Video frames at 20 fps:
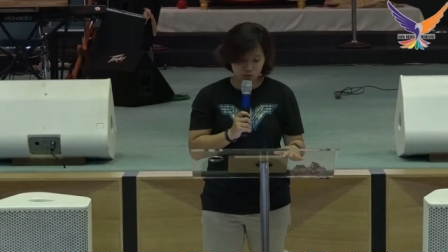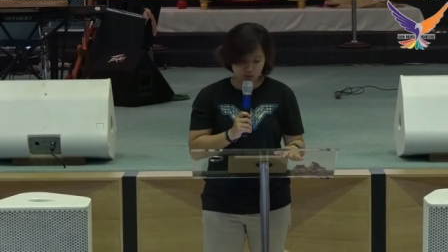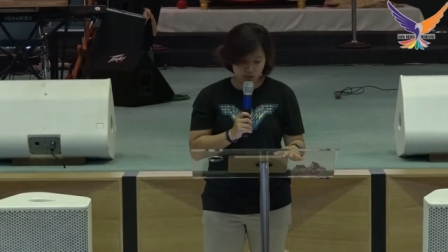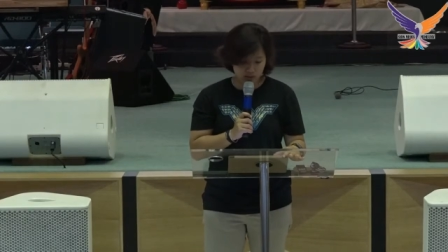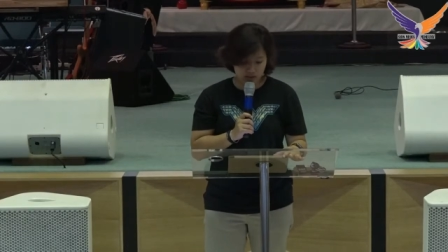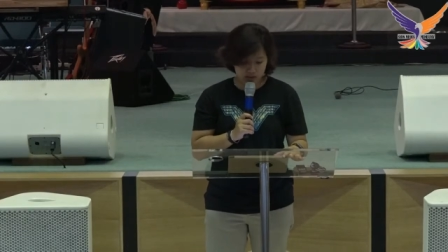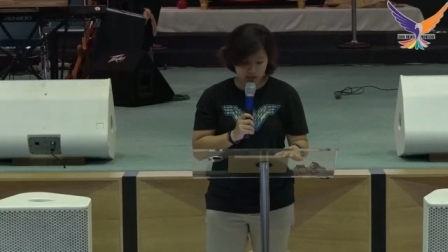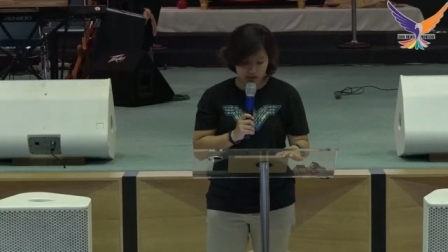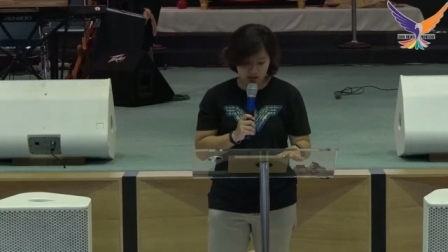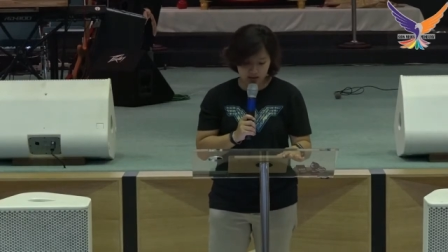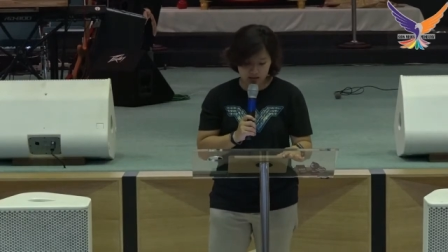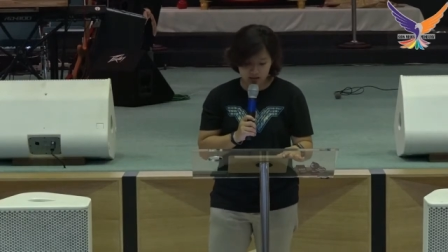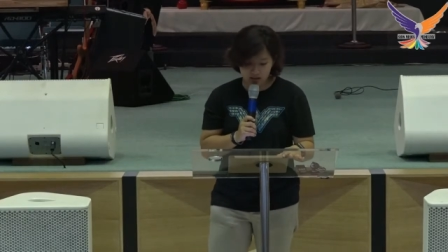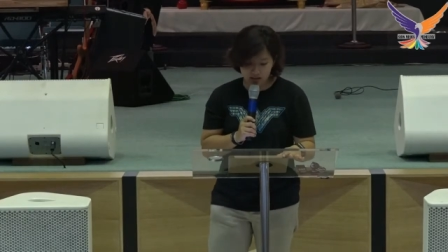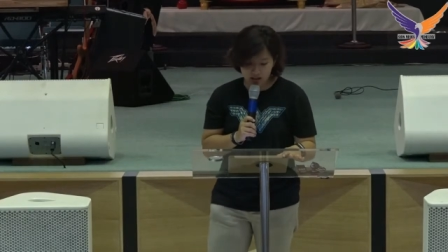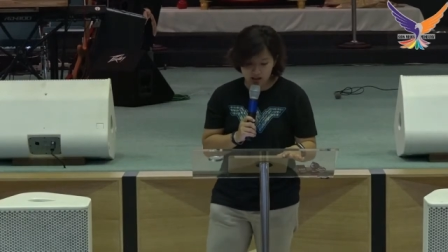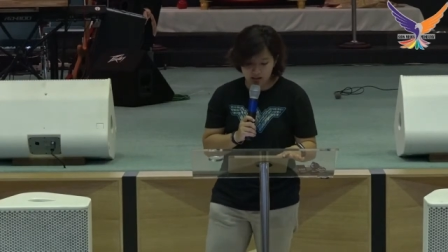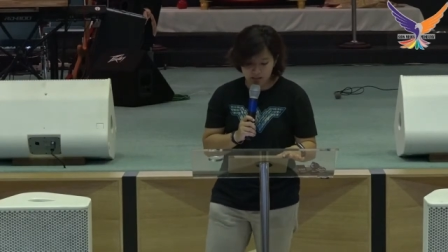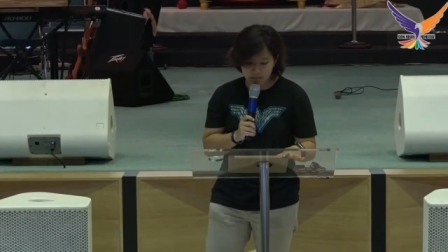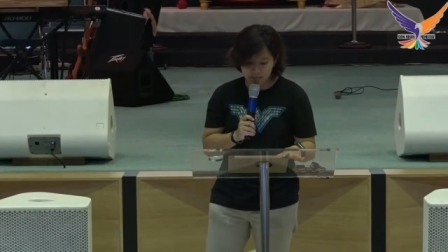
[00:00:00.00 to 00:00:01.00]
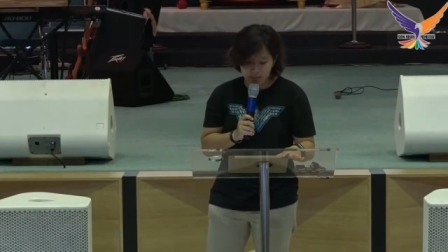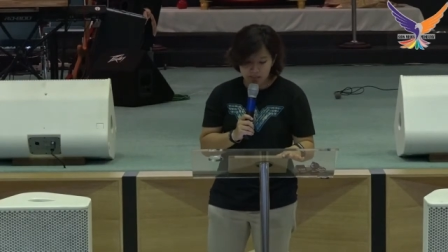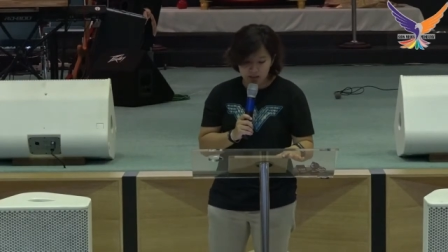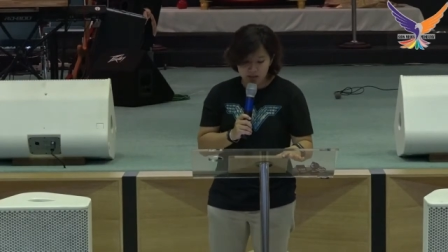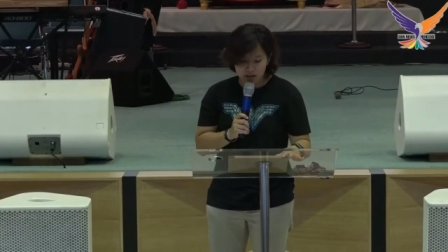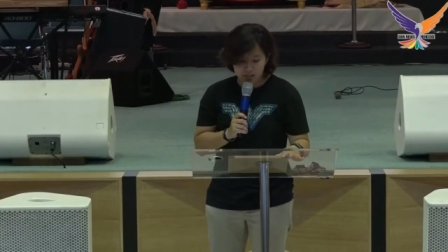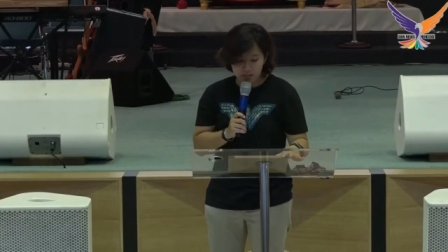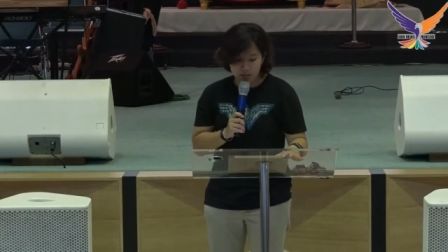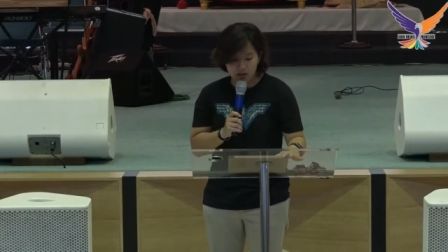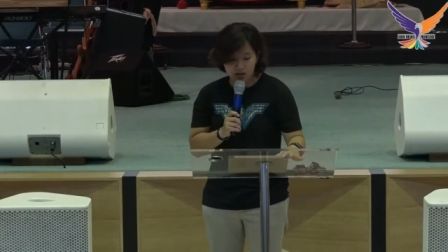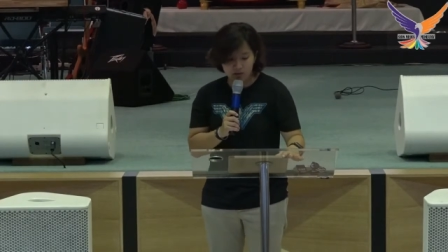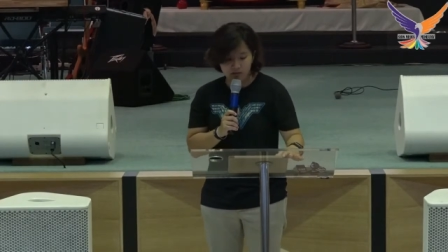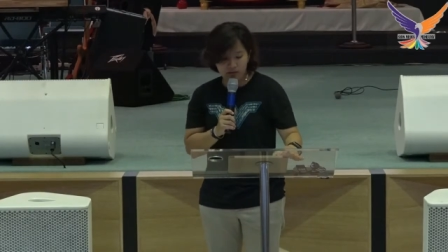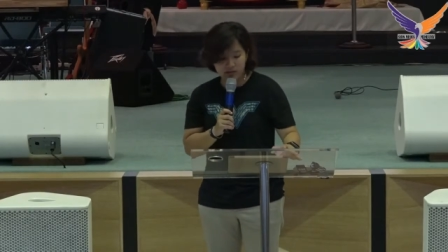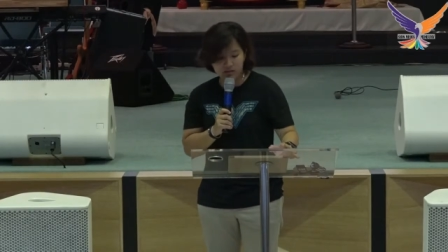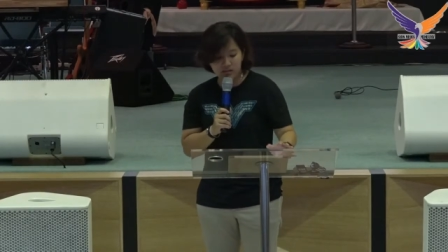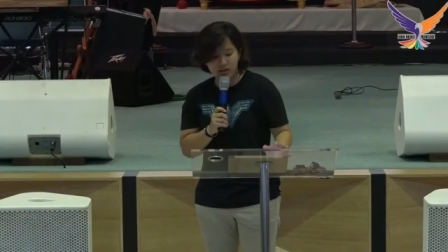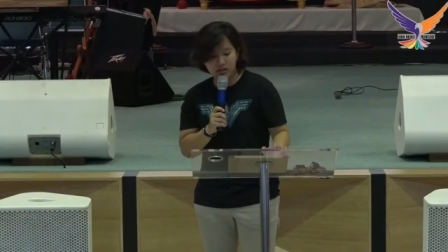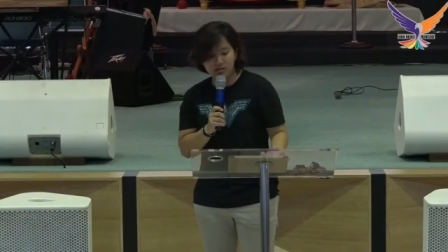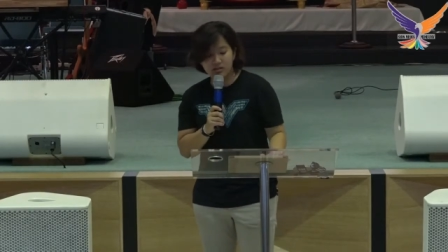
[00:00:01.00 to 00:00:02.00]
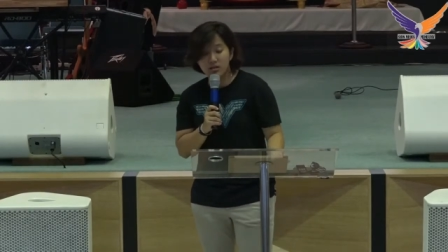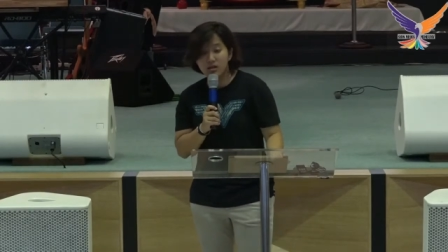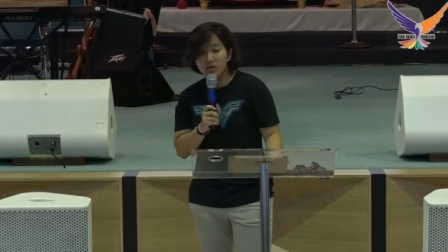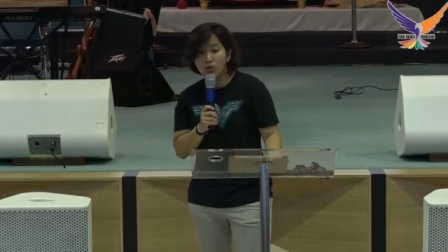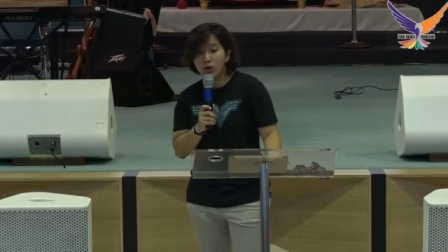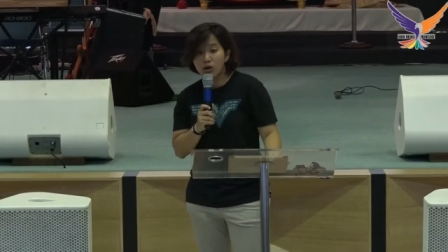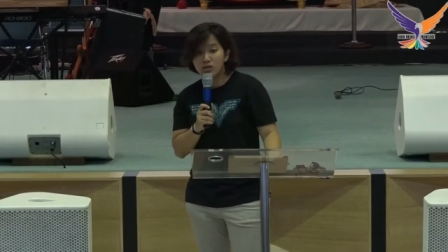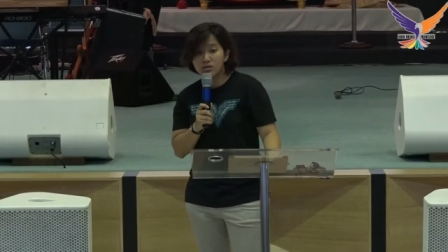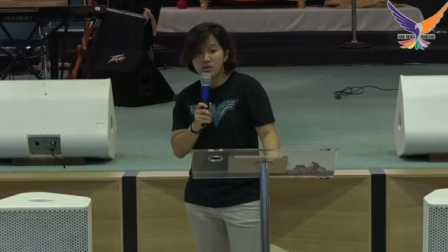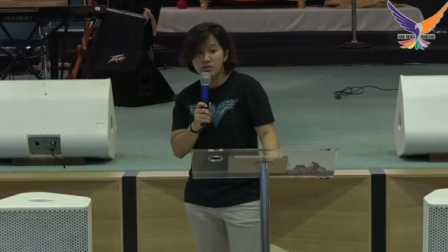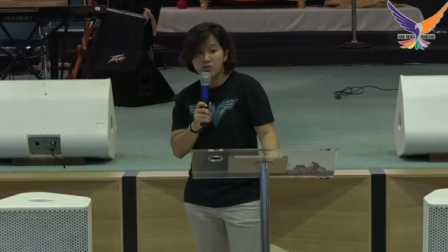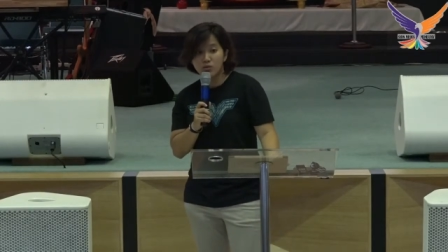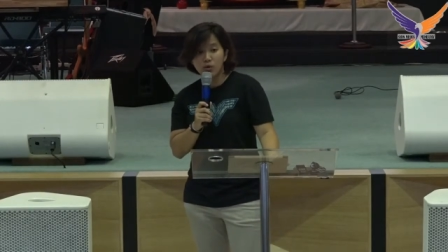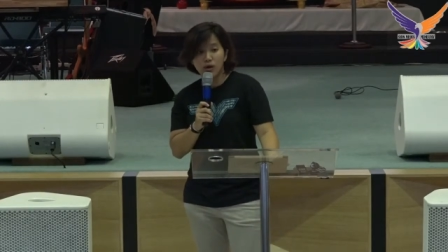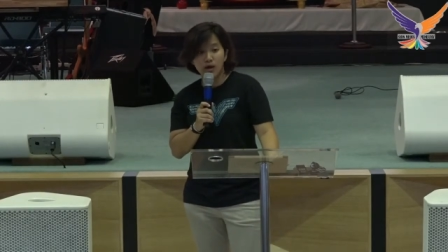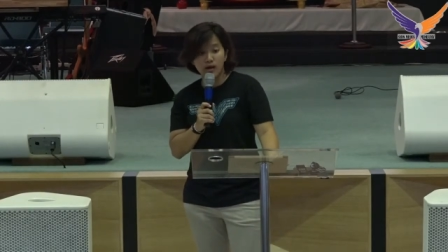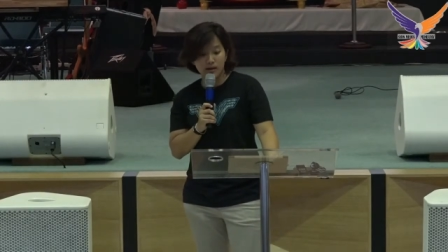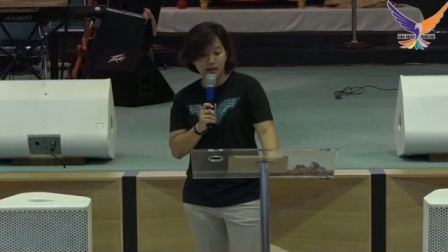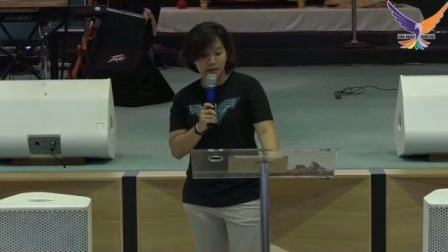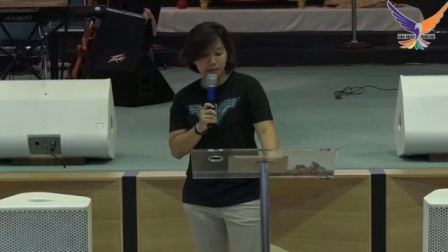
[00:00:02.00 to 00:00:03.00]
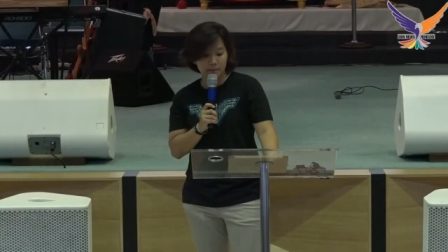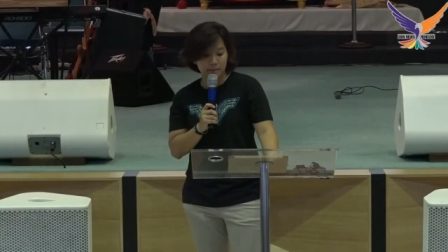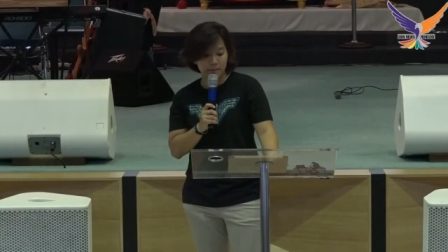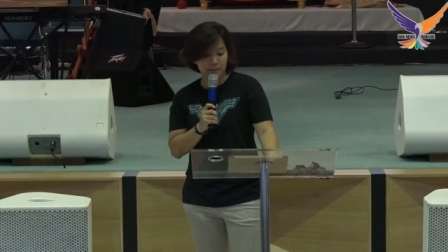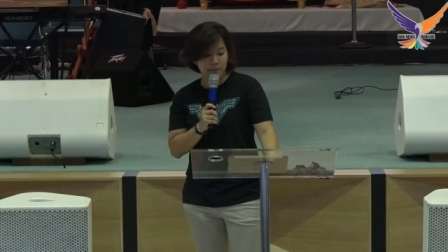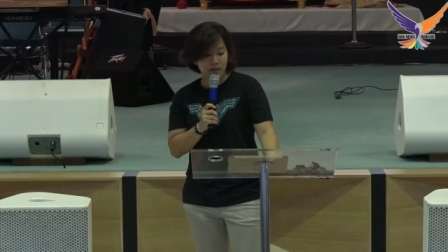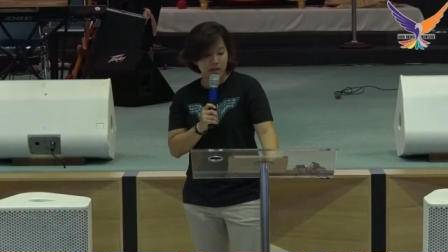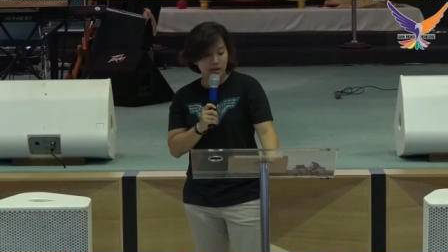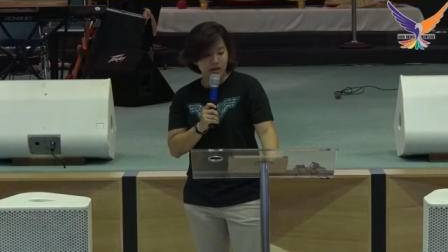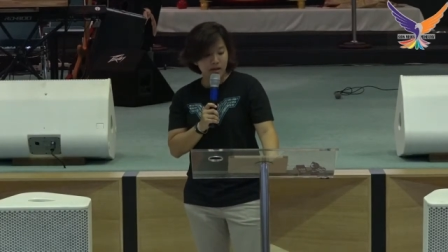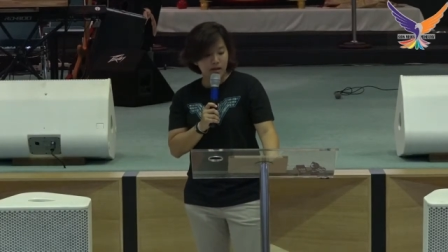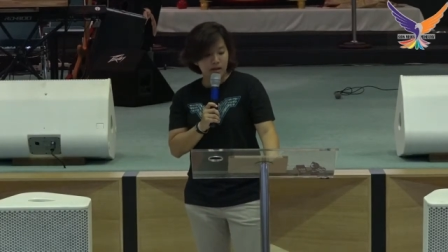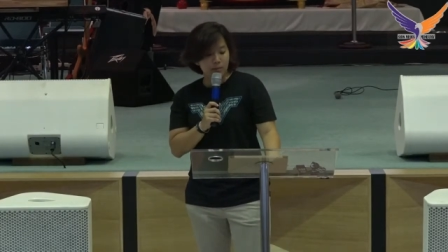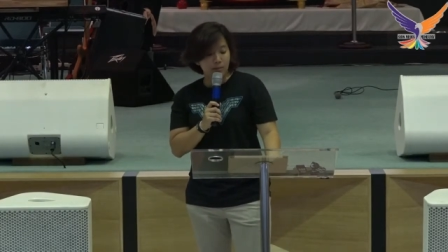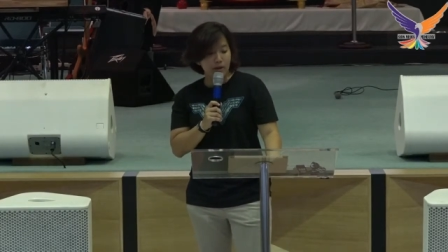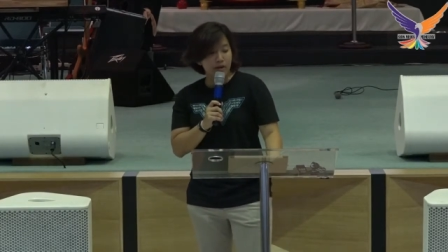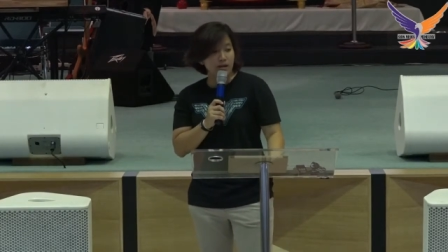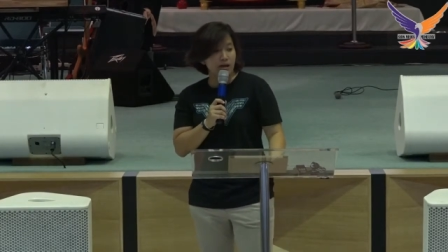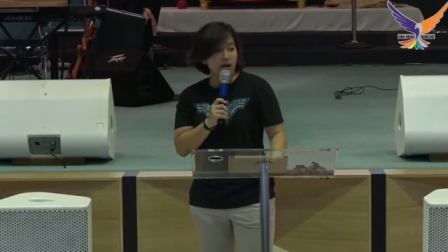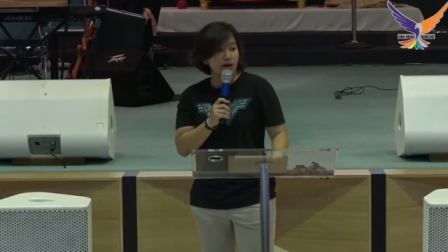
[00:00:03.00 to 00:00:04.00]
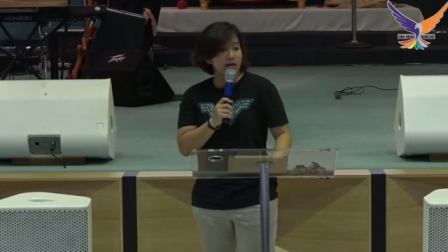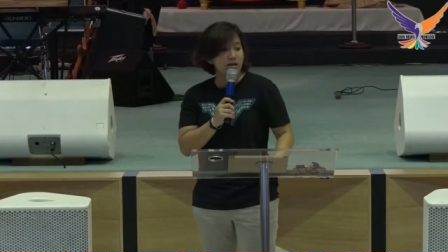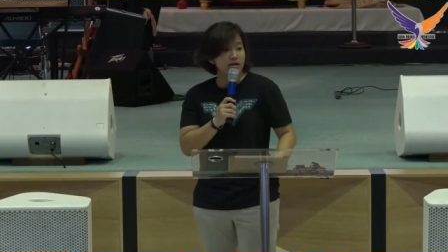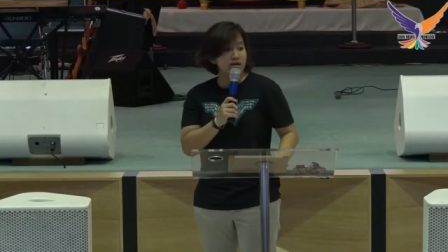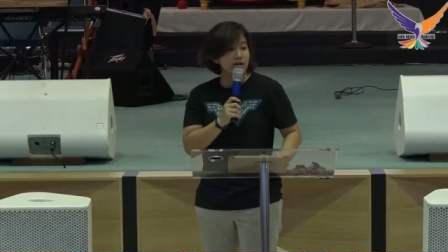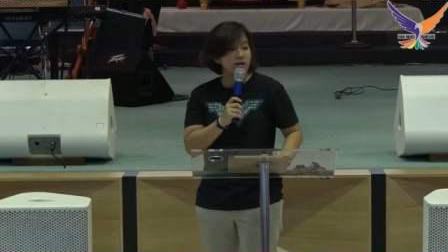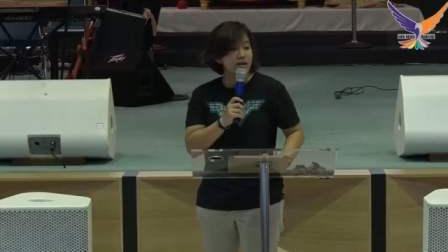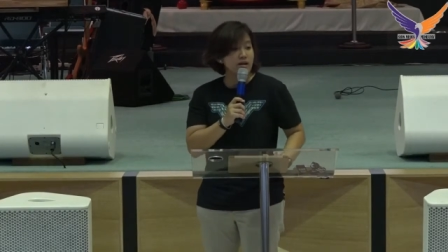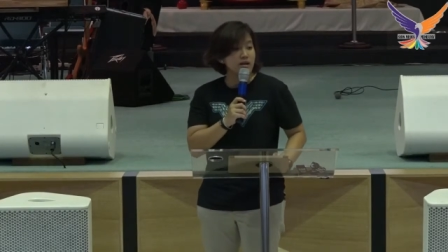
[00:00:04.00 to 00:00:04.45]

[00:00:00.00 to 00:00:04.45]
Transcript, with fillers: bicara tentang manifestasi kuasa Tuhan pada hari